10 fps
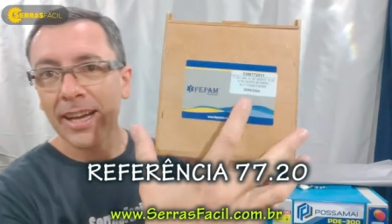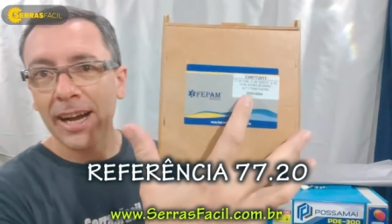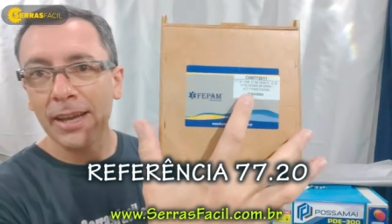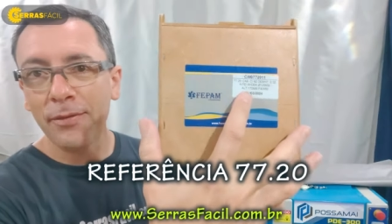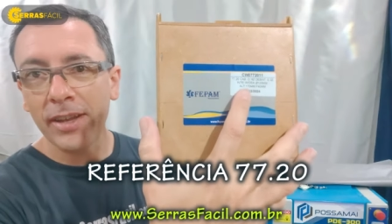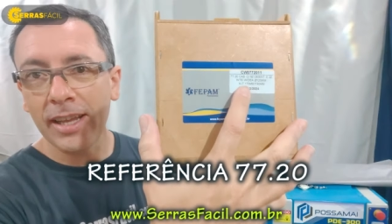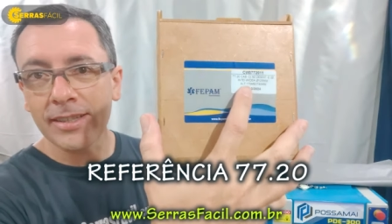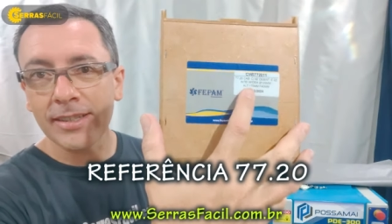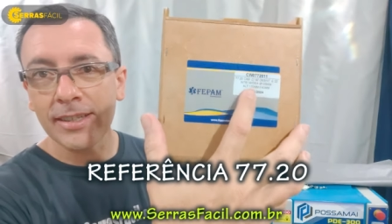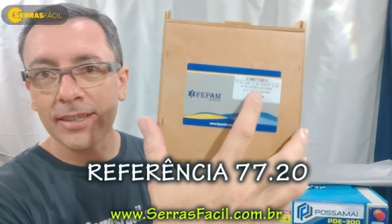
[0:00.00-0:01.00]
A
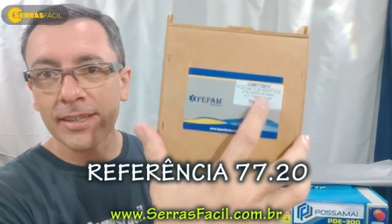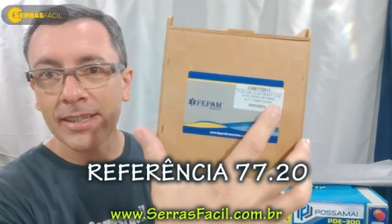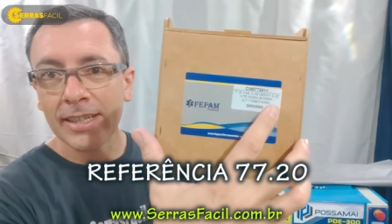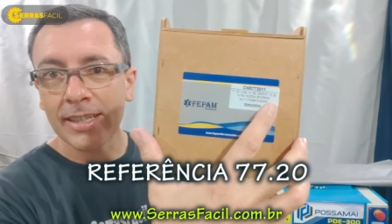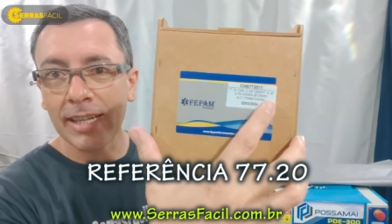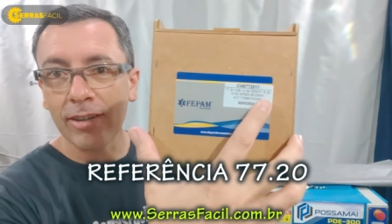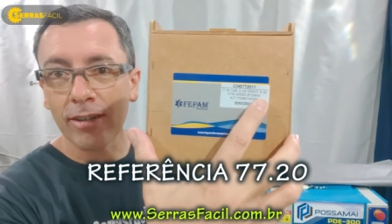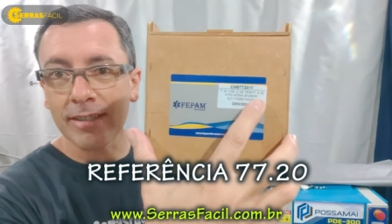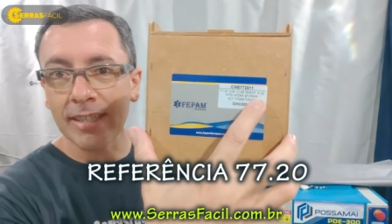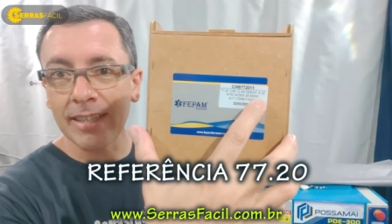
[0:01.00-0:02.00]
referência está ali,
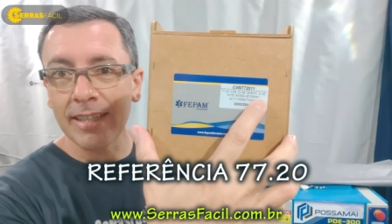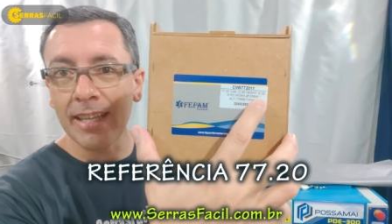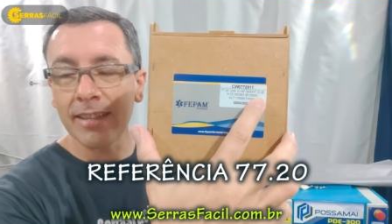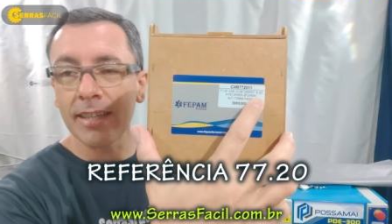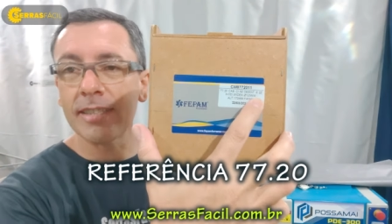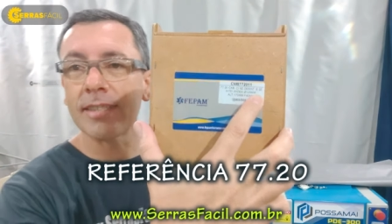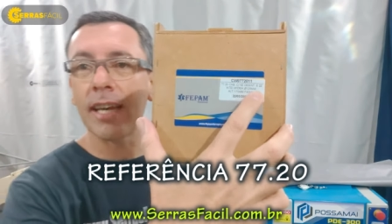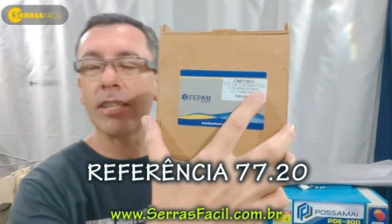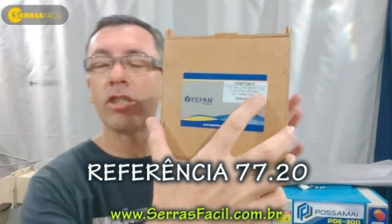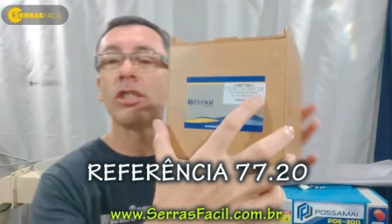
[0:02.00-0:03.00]
ó,
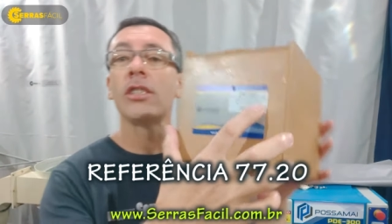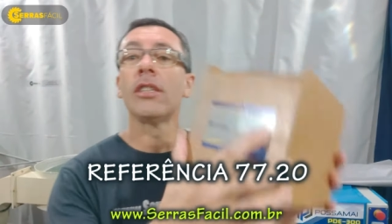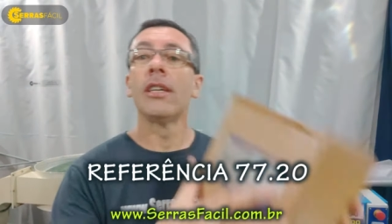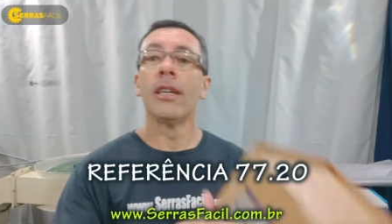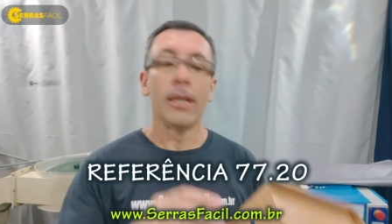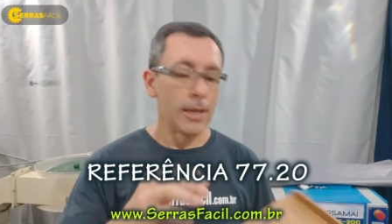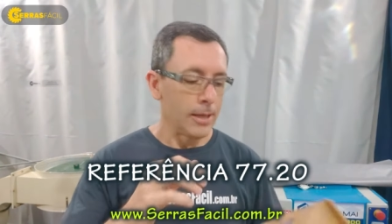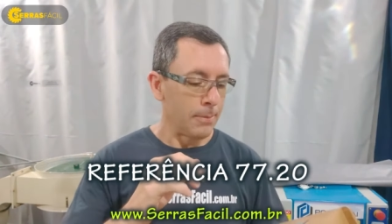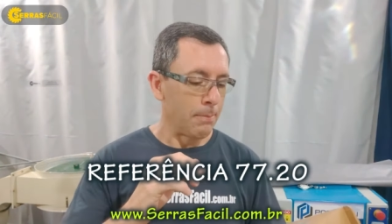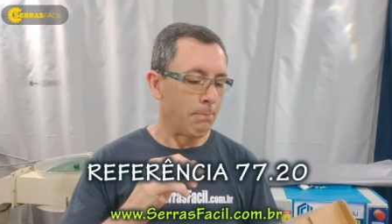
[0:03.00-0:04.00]

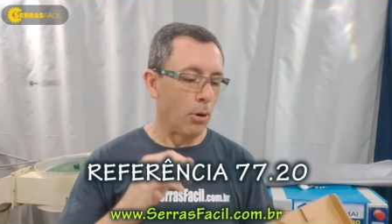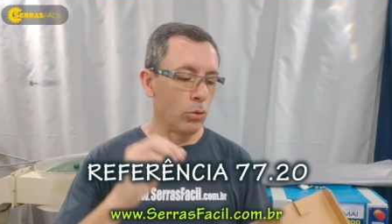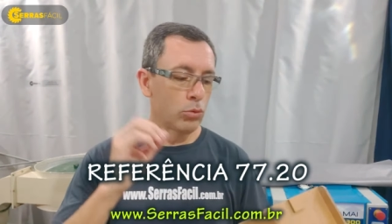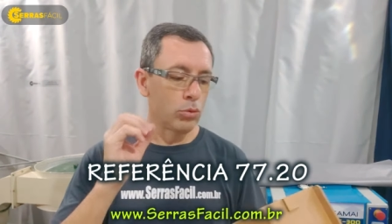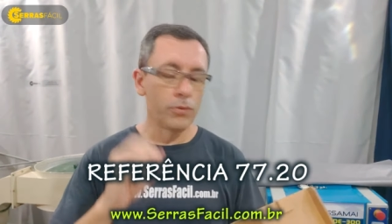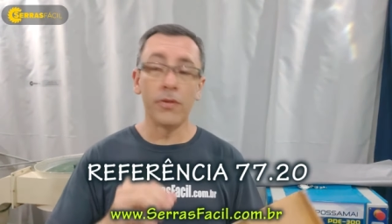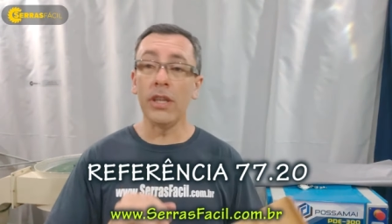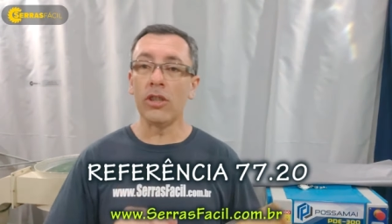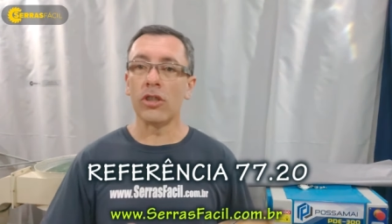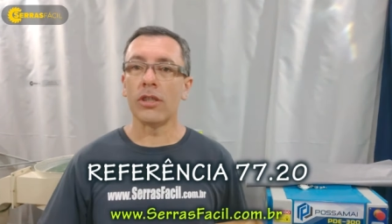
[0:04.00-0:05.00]

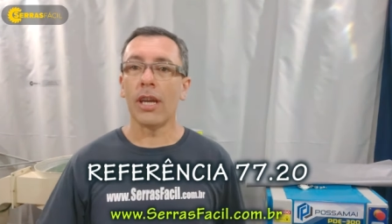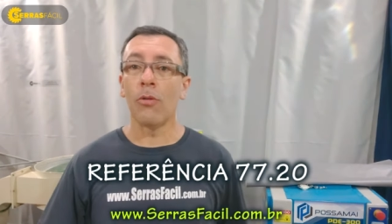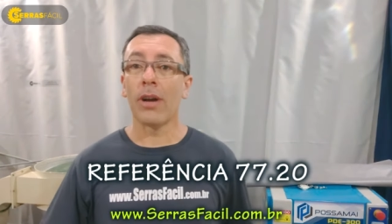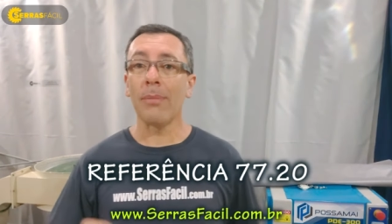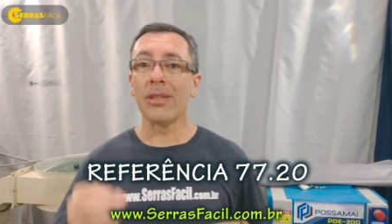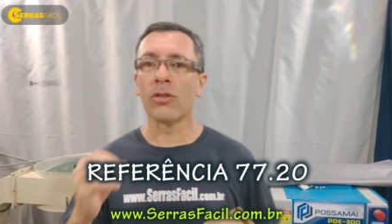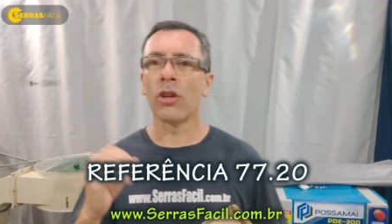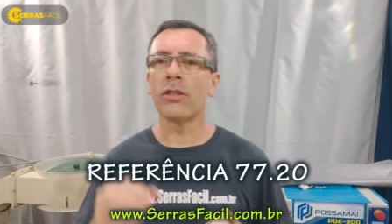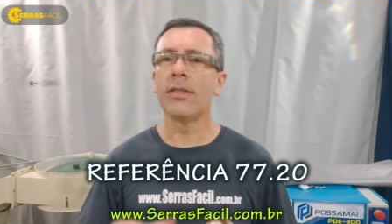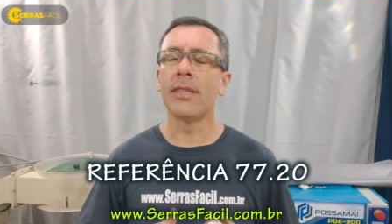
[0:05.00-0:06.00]
77.20. É um
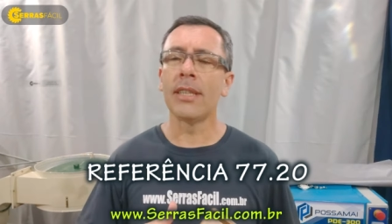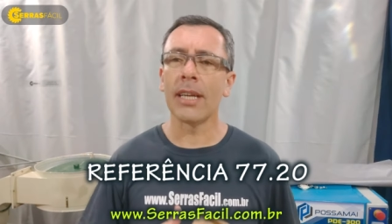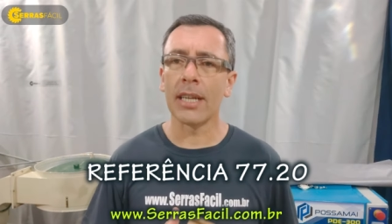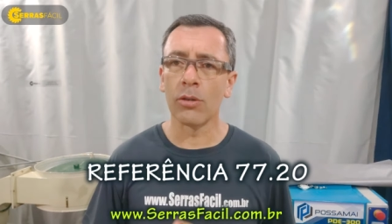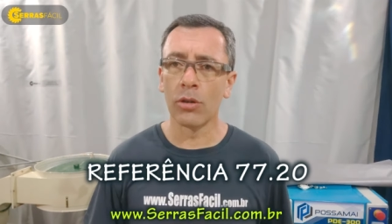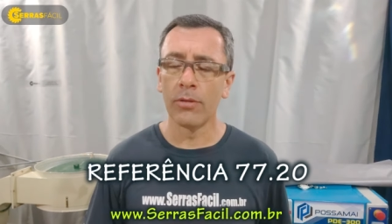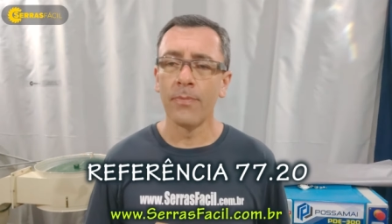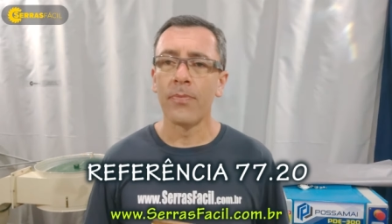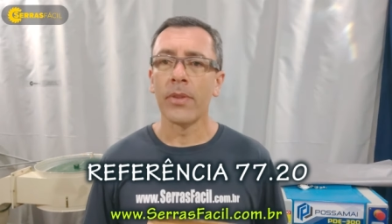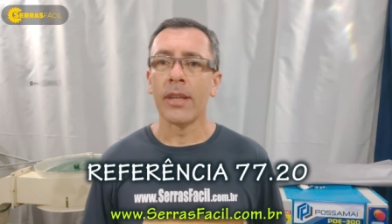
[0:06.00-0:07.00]
cabeçote
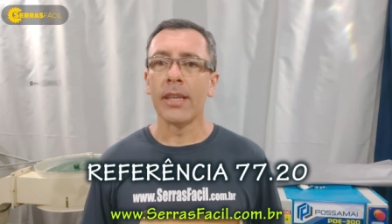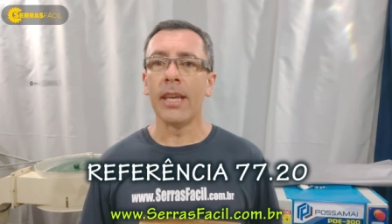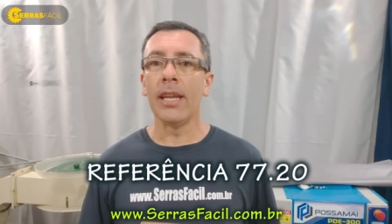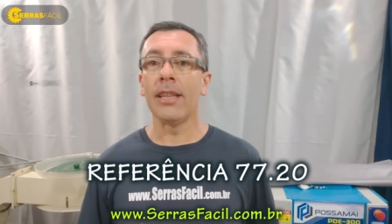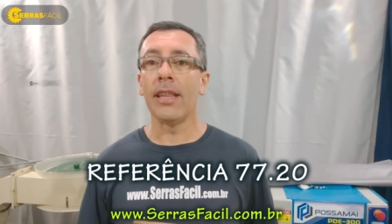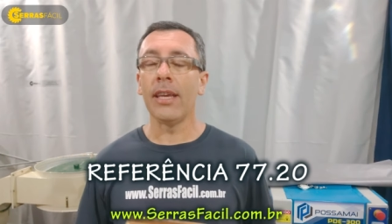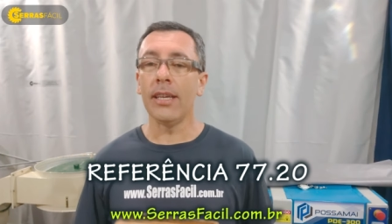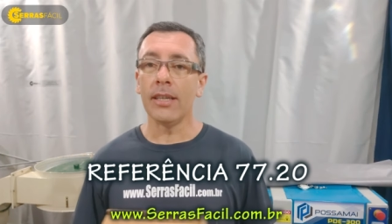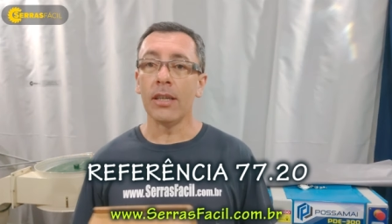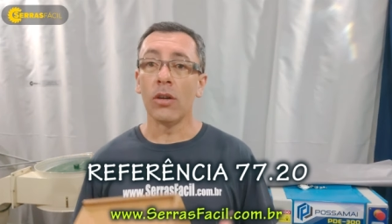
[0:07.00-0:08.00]
desintegrador que ele
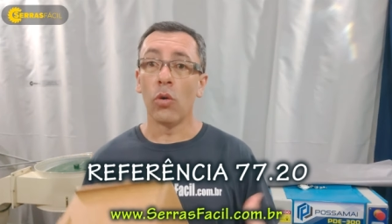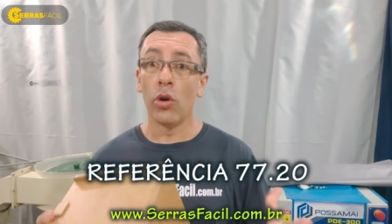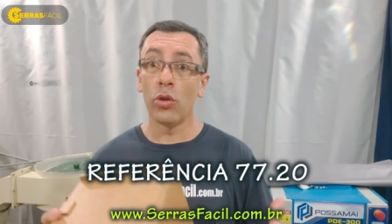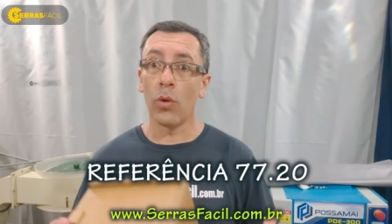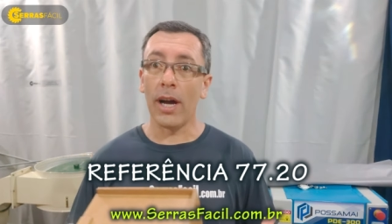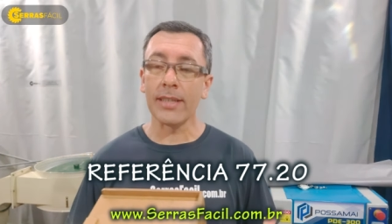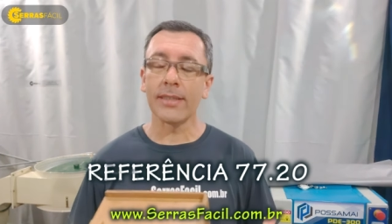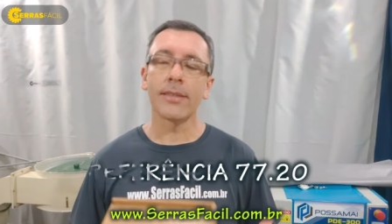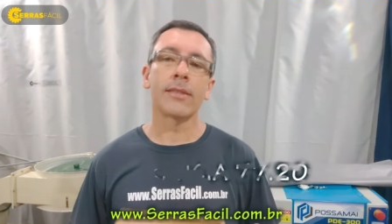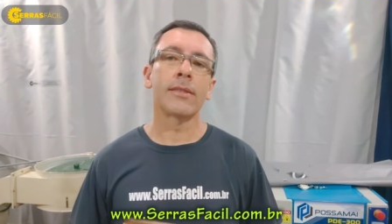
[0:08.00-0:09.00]
tem oito
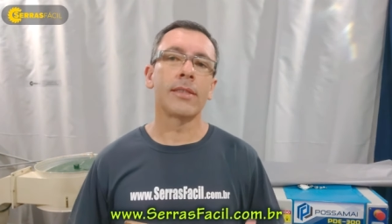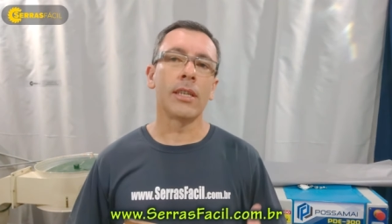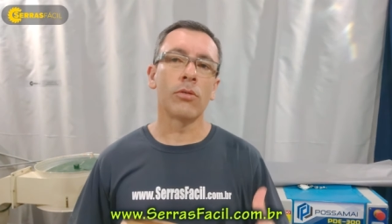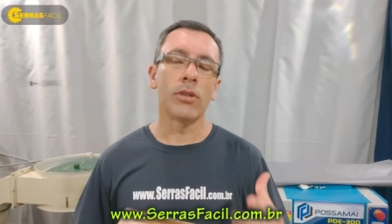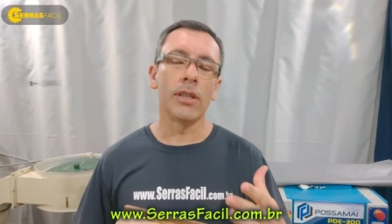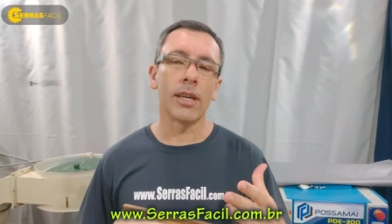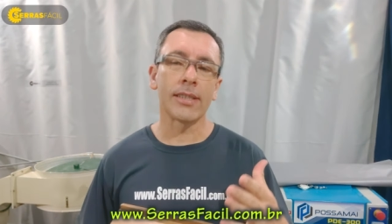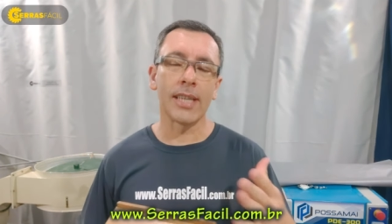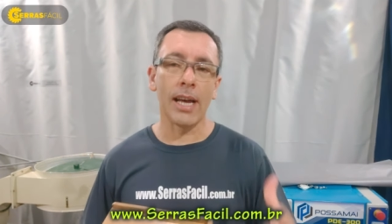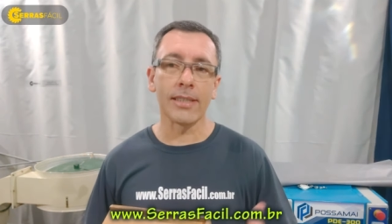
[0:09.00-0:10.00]
asas, sendo que
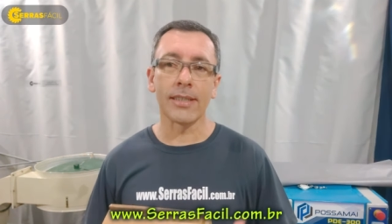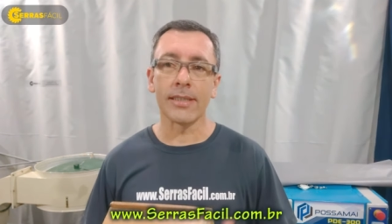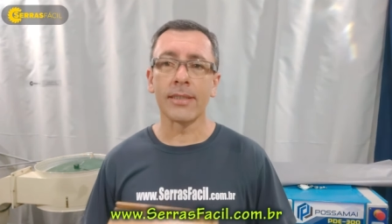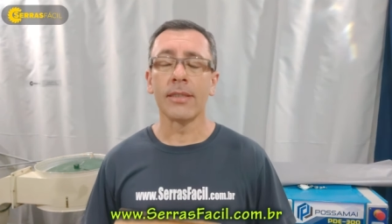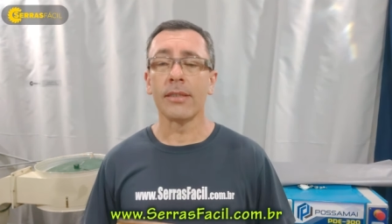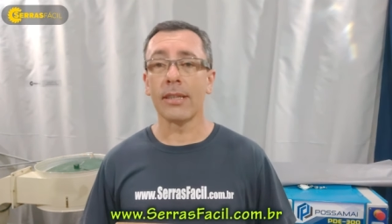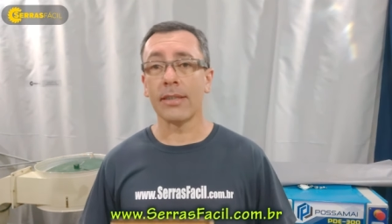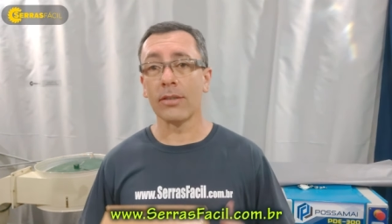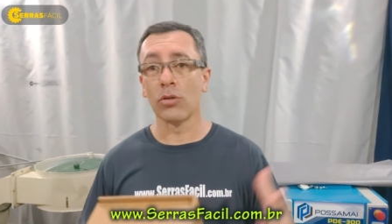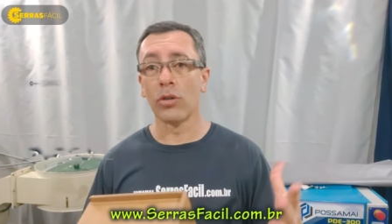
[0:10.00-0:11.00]
das asas,
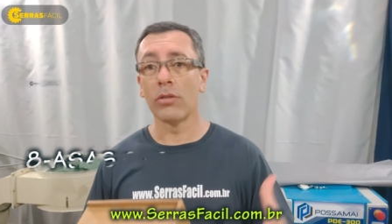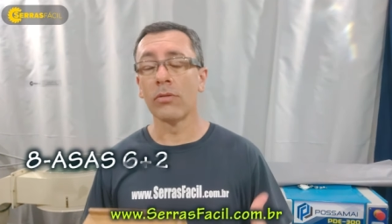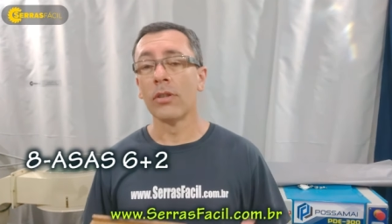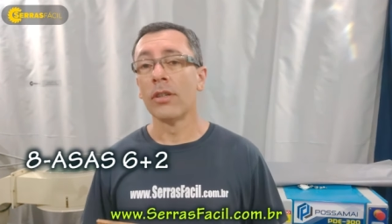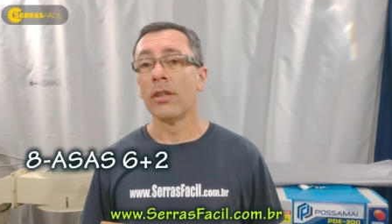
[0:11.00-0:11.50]
dessas oito,